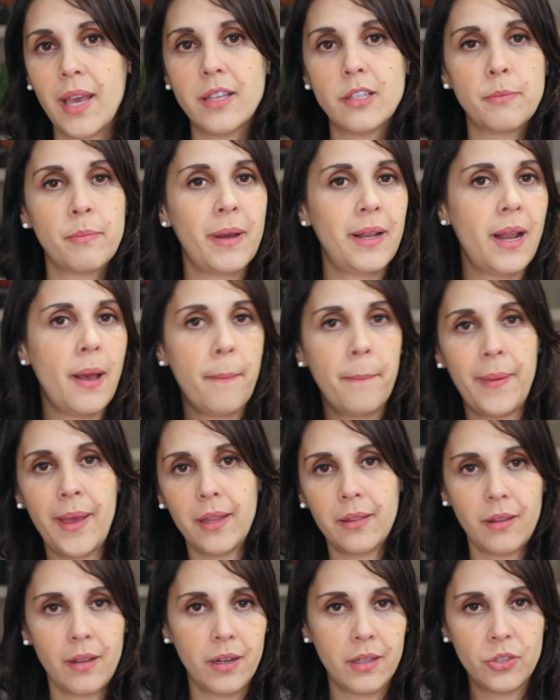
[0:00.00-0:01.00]
Espalhar
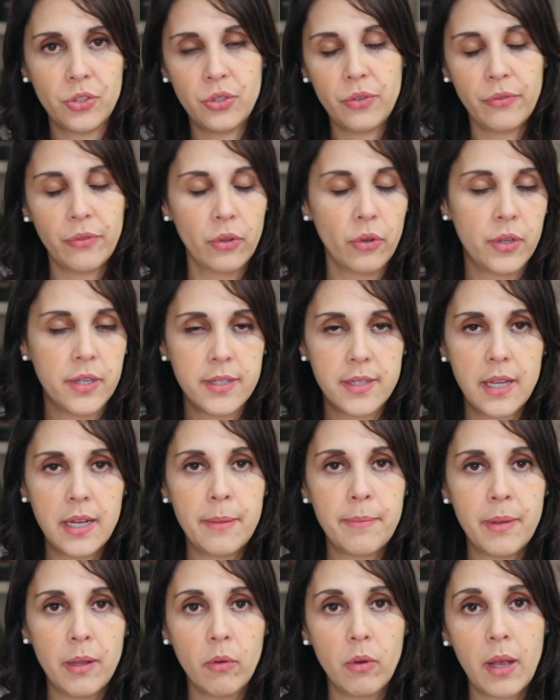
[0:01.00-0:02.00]
pétalas de flores ali
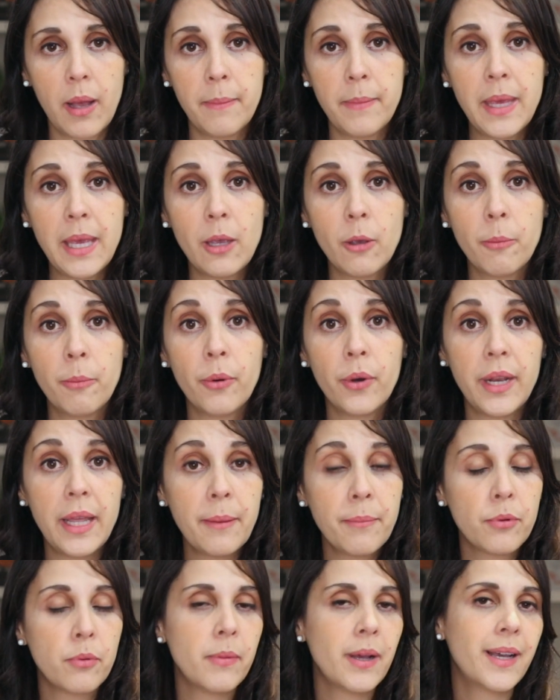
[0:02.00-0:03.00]
pelo caminho, porém,
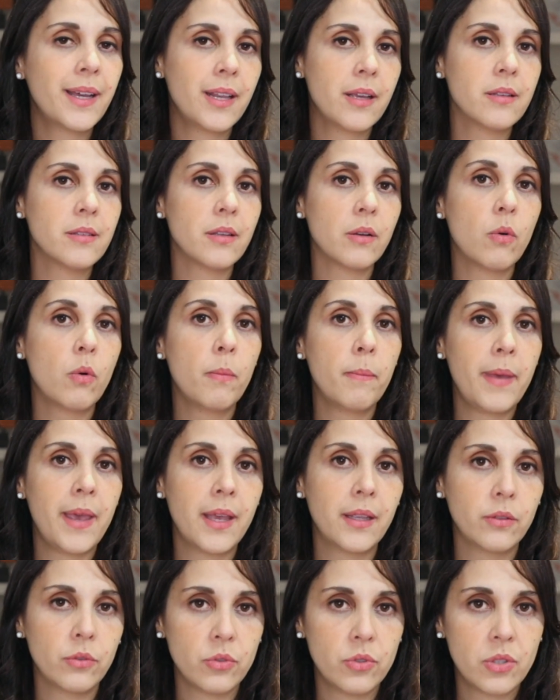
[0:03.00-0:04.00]
para uma criança com
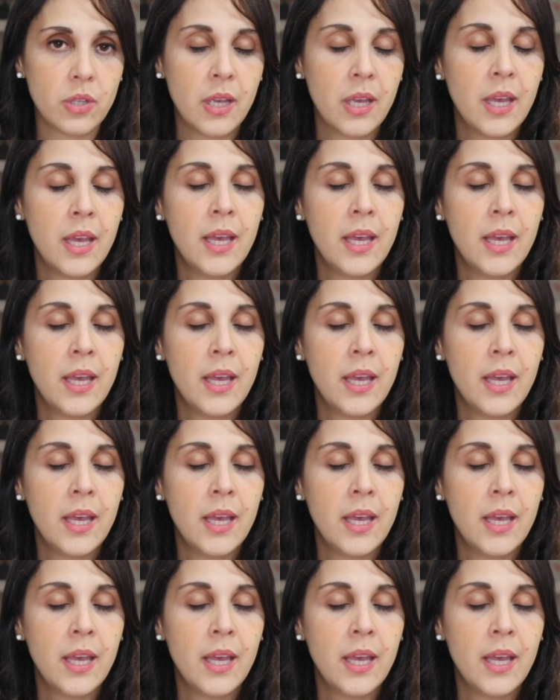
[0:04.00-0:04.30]
menos